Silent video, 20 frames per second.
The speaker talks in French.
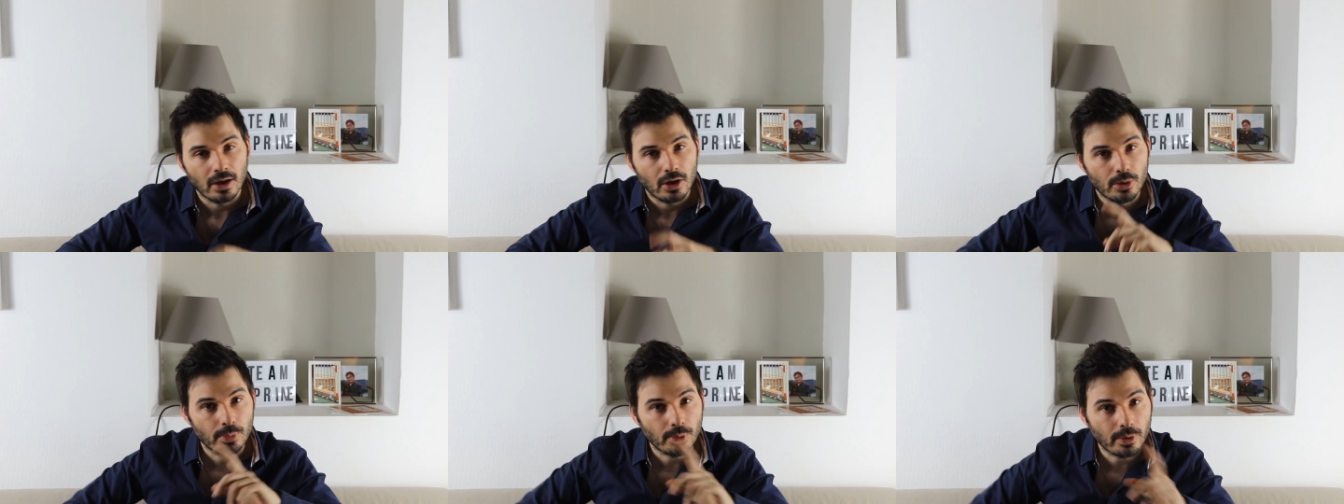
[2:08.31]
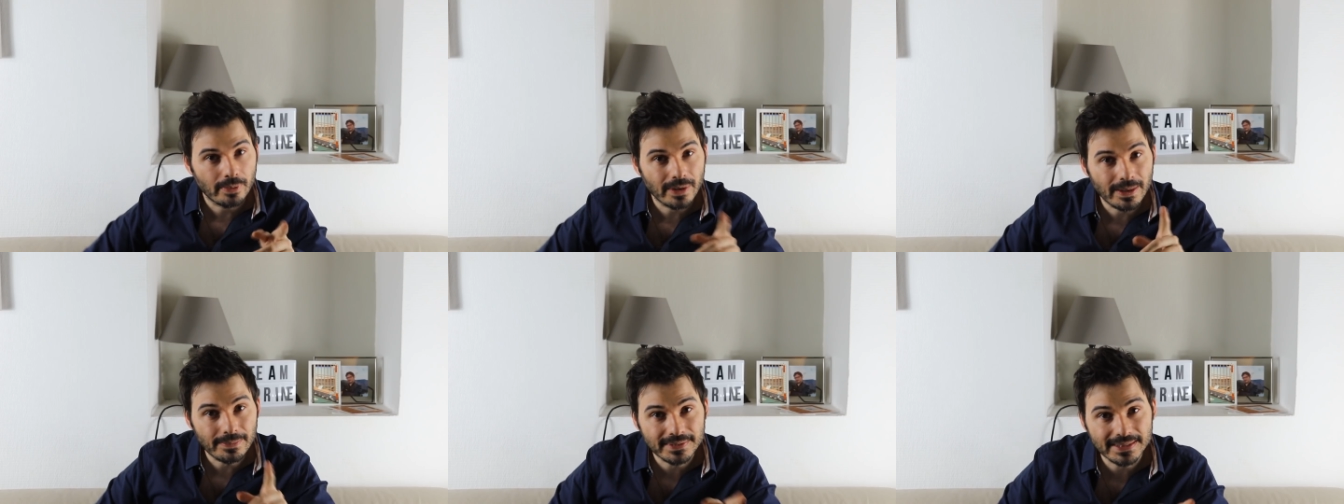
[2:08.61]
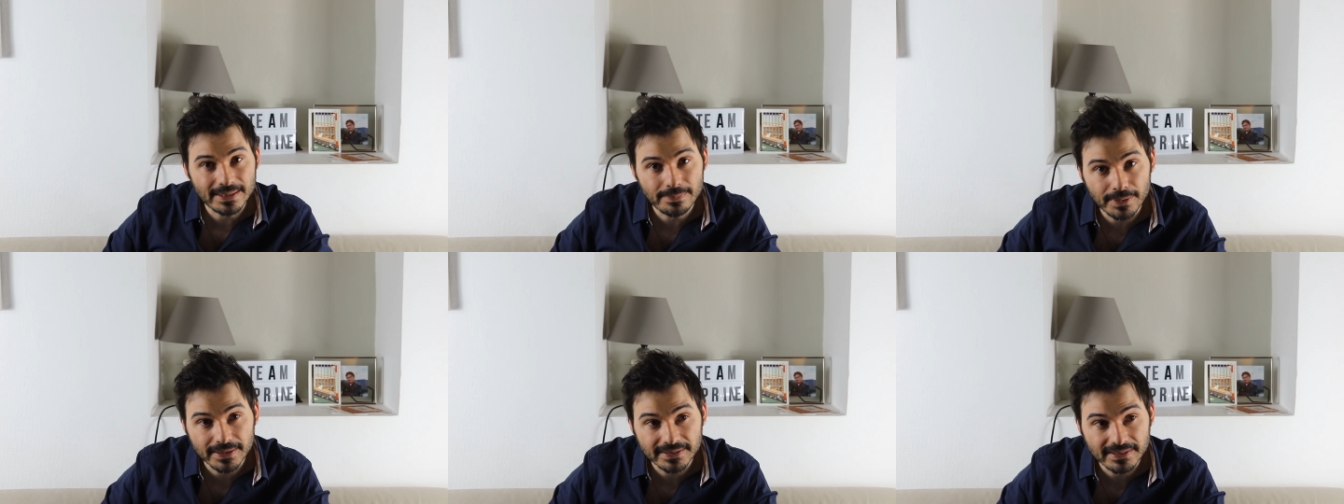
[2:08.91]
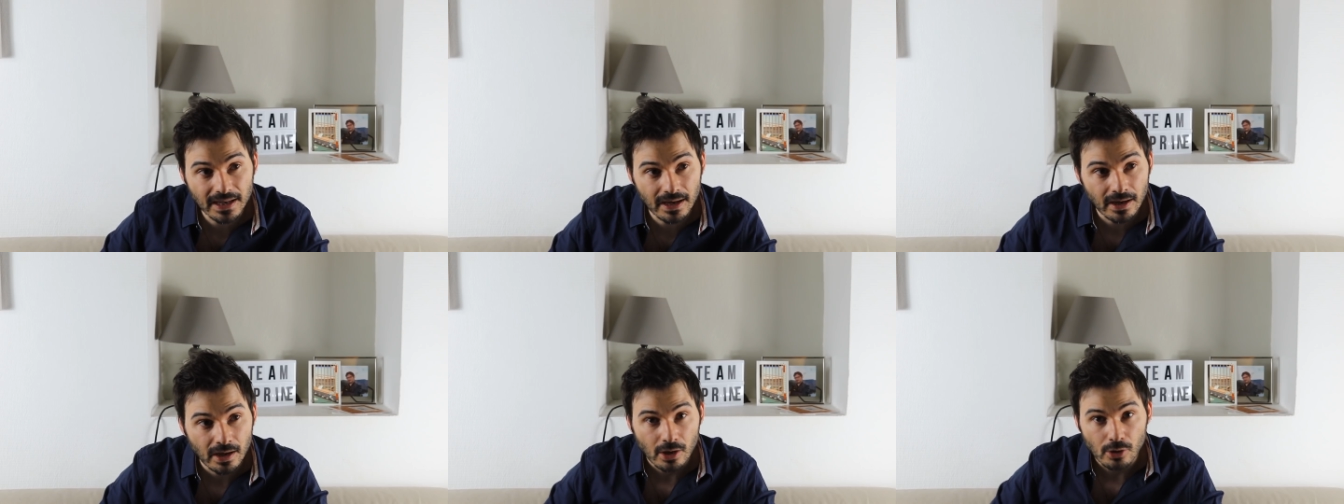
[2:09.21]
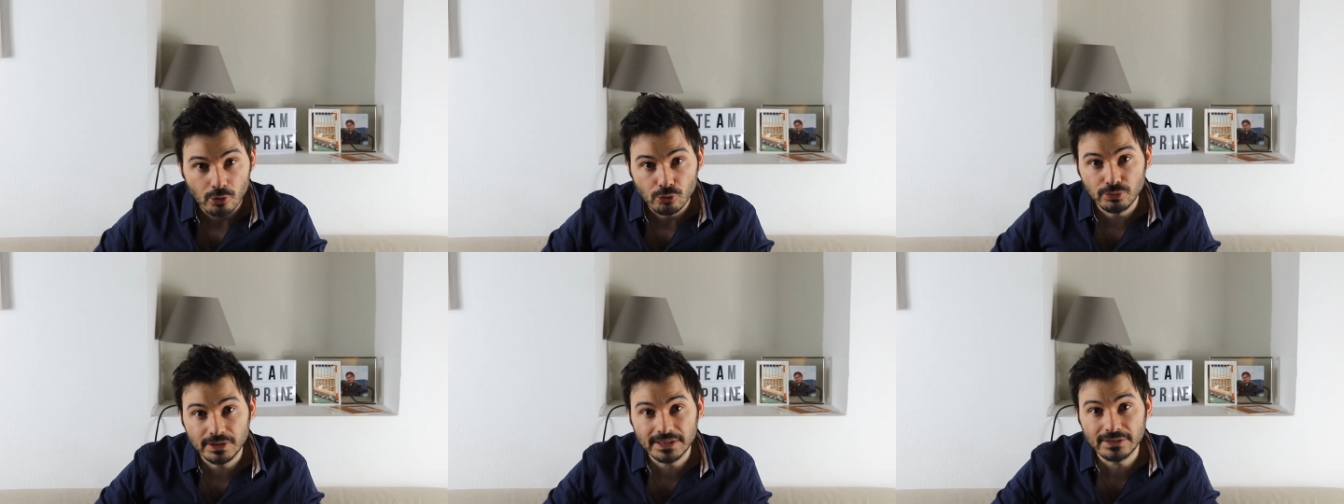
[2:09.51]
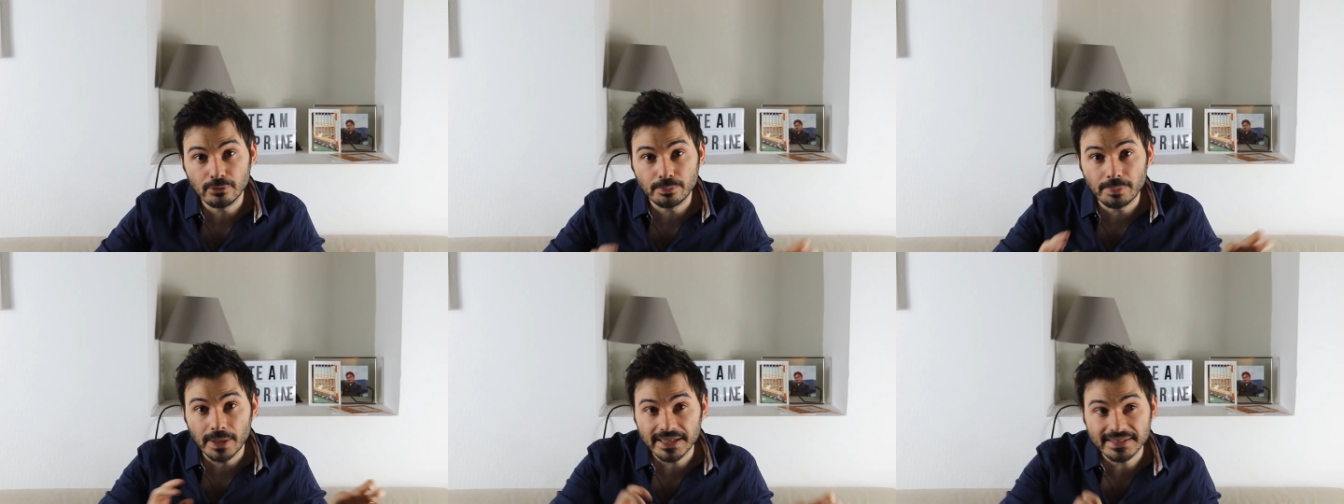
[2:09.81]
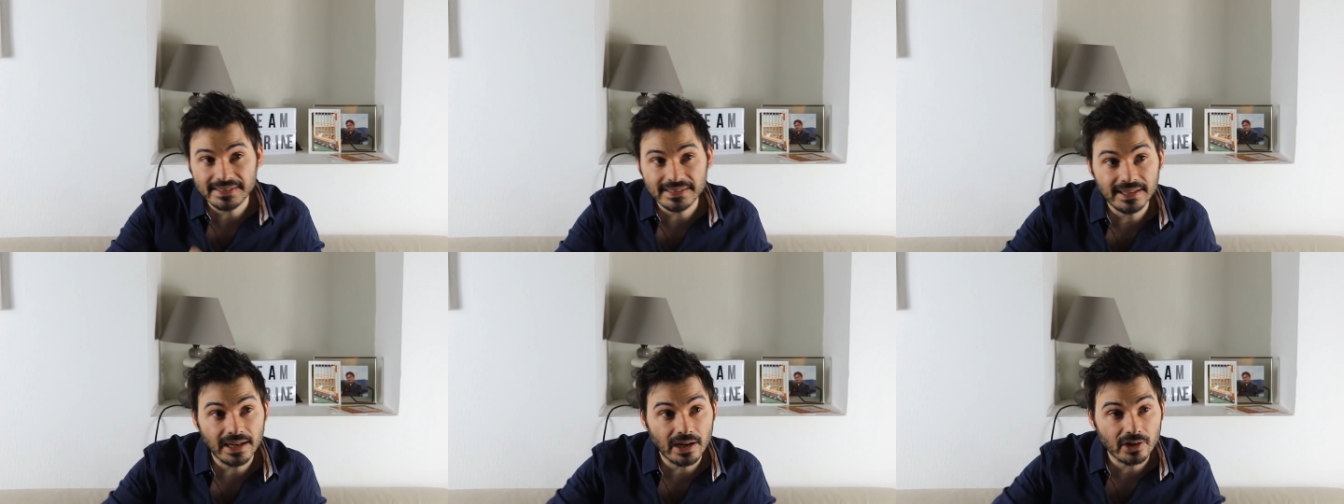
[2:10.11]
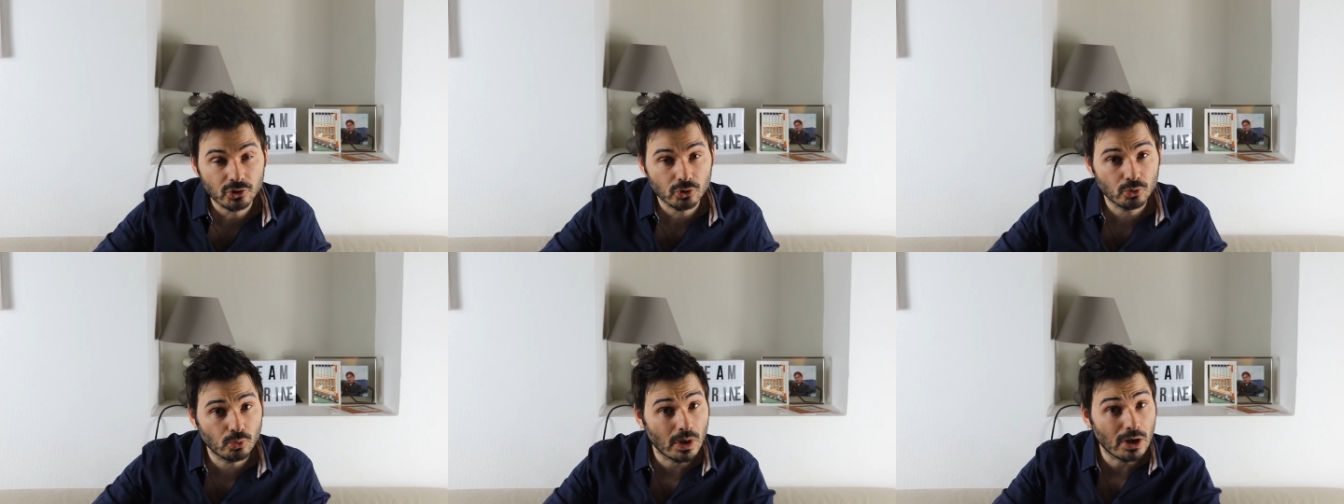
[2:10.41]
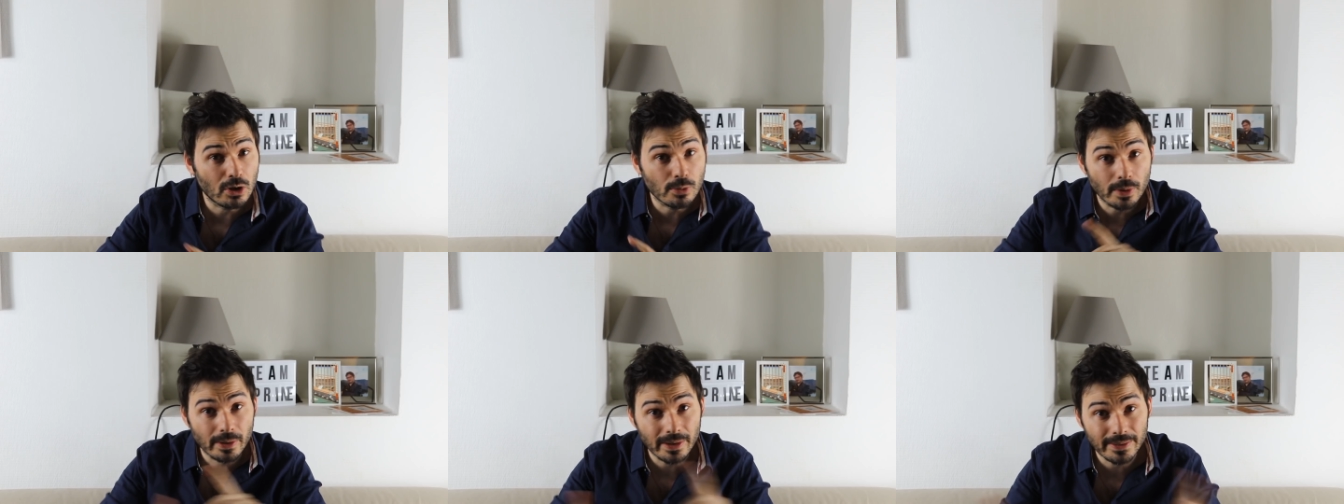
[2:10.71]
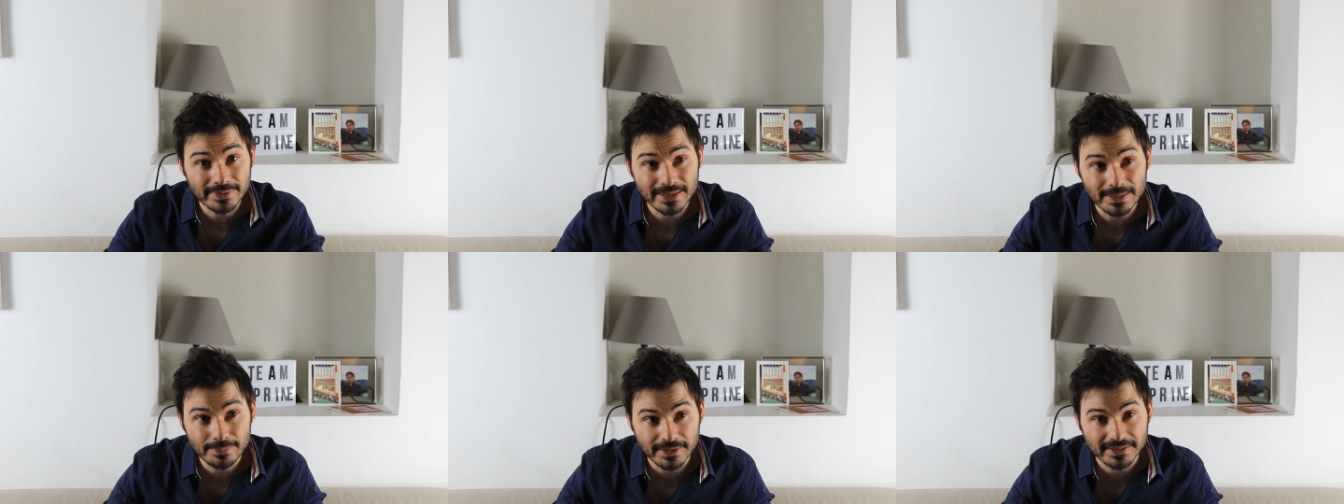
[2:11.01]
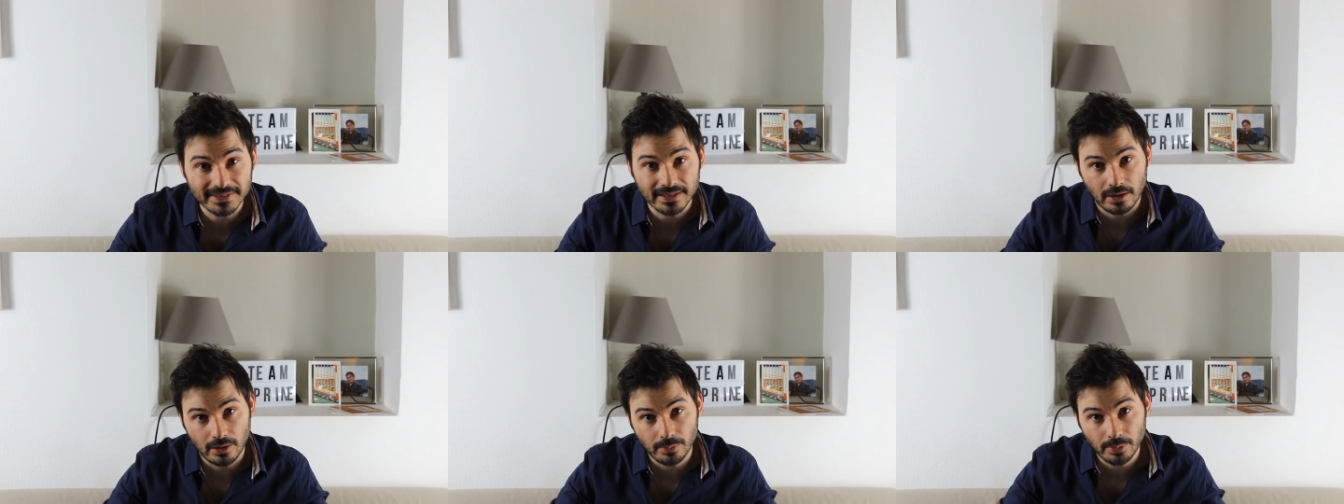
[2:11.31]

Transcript: Le problème, c'est pas ça. Ou qu'ils n'ont pas assez d'argent, quoi. Le problème, c'est pas ça.